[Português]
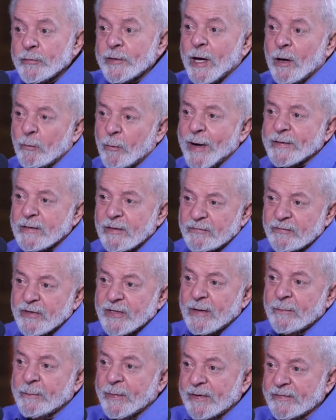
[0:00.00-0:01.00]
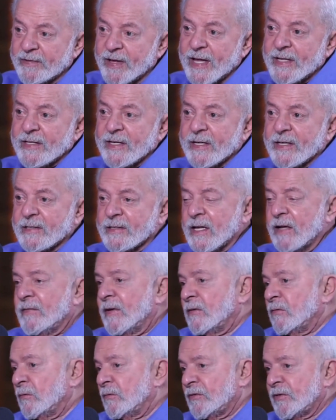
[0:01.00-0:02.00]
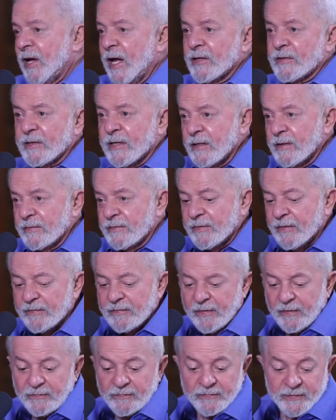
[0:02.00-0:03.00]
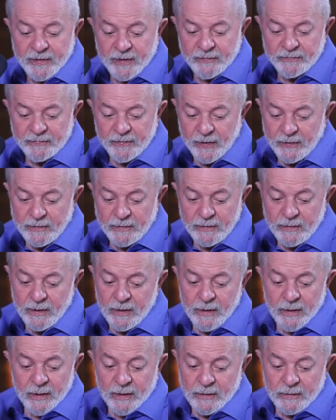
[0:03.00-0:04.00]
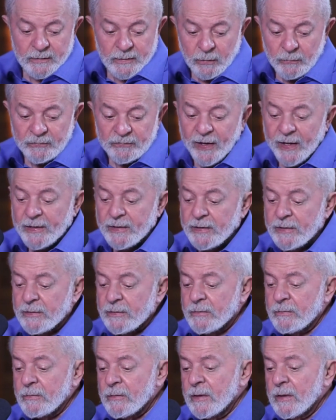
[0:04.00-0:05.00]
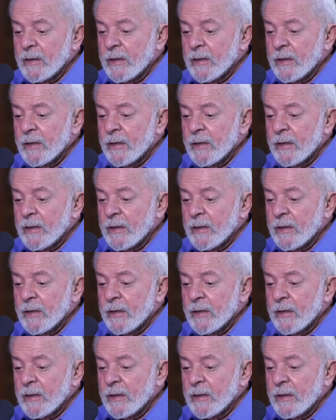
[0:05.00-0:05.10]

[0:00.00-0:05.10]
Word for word: na quarta-feira passada que estava anunciado que ele ia sair, não saíram.